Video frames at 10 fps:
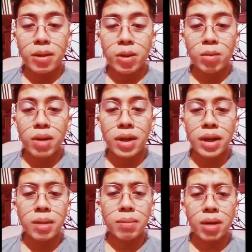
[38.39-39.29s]
nung mag
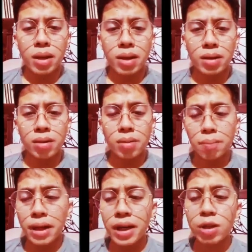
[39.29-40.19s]
ang
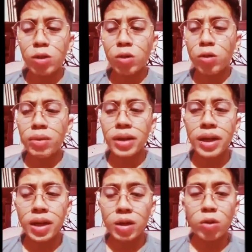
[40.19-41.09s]
pilit kong humingi ng